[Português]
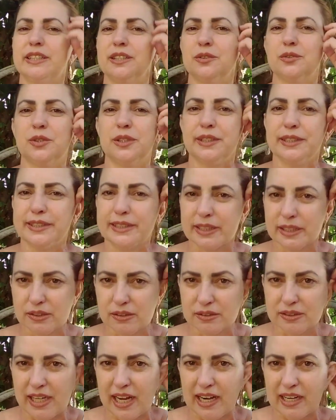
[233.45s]
que eu tô
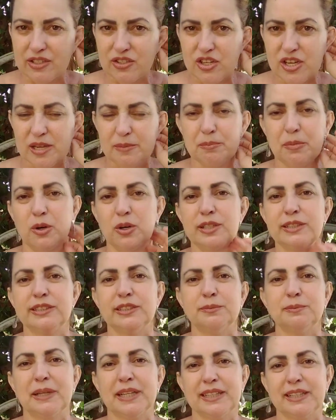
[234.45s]
entrando na arte
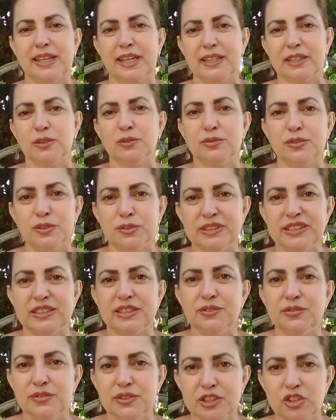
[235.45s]
reborner, para quem não viu
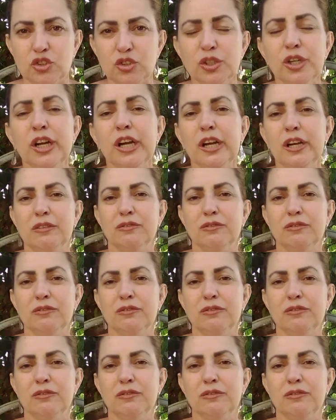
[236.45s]
esse vídeo,